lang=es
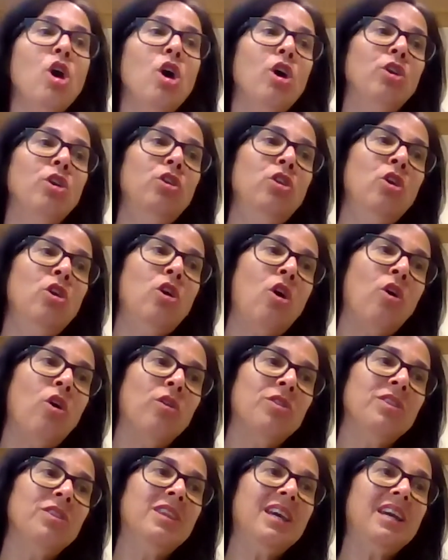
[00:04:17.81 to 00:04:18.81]
No
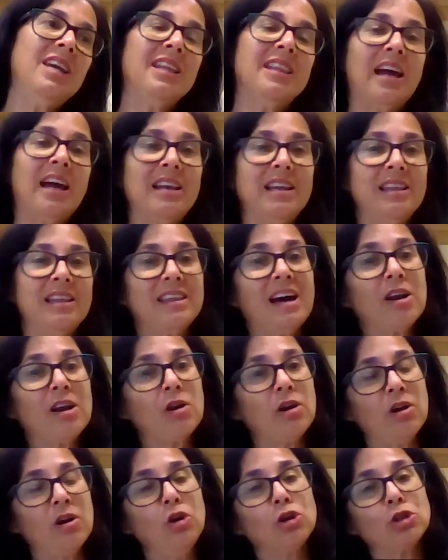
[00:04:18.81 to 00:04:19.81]
digitalizar
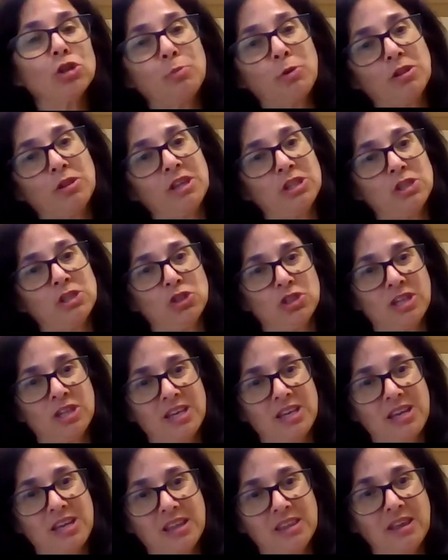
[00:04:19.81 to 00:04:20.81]
los procesos que
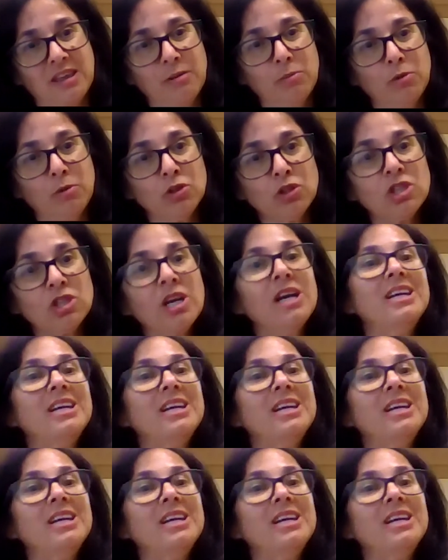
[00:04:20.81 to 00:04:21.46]
ya hacemos,